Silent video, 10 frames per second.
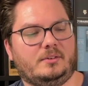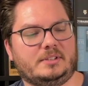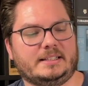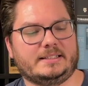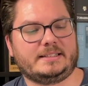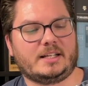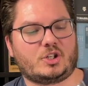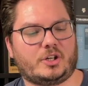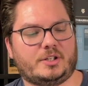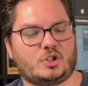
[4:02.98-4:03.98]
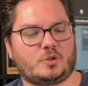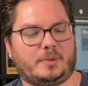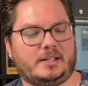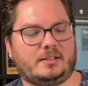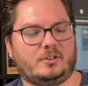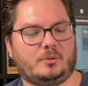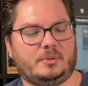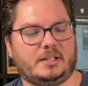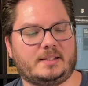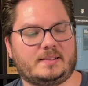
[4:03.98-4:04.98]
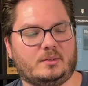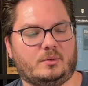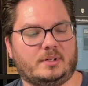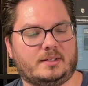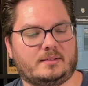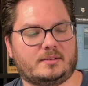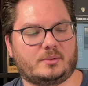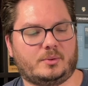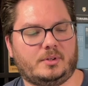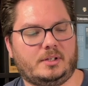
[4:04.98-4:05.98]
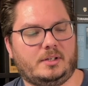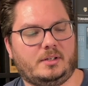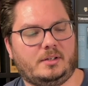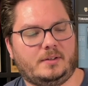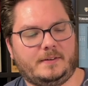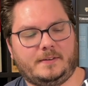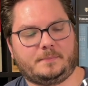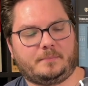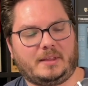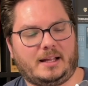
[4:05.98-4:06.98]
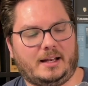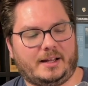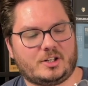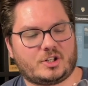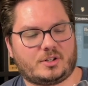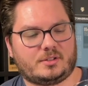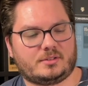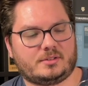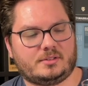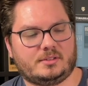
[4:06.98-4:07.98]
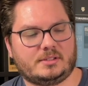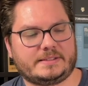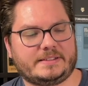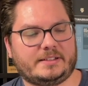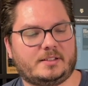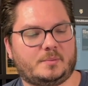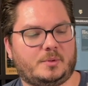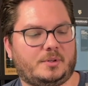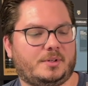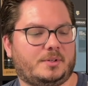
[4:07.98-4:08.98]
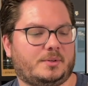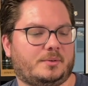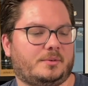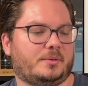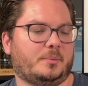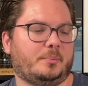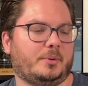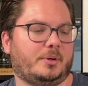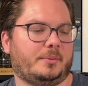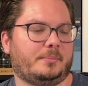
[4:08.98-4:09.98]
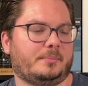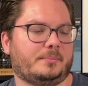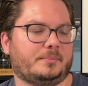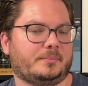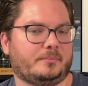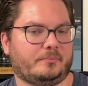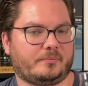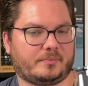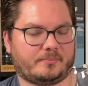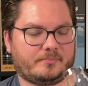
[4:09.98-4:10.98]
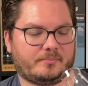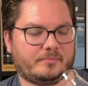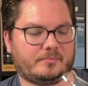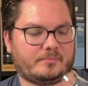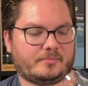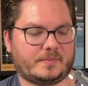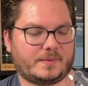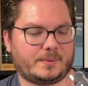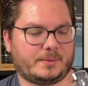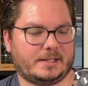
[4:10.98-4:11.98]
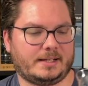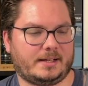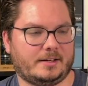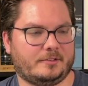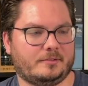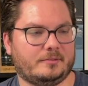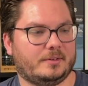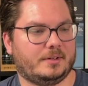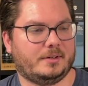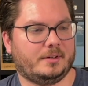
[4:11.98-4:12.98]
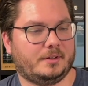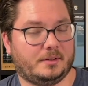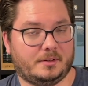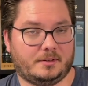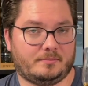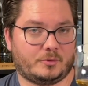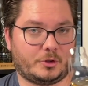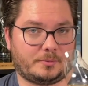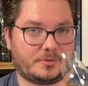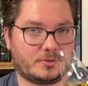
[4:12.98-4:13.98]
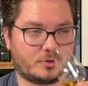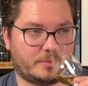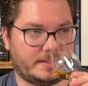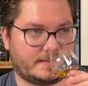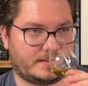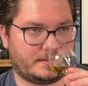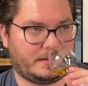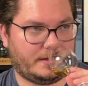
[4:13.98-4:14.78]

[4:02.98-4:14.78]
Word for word: das ist ja schon eine spannende Kombination. Also so allein schon Single Malt und Bourbon so in einen Topf zu schmeißen.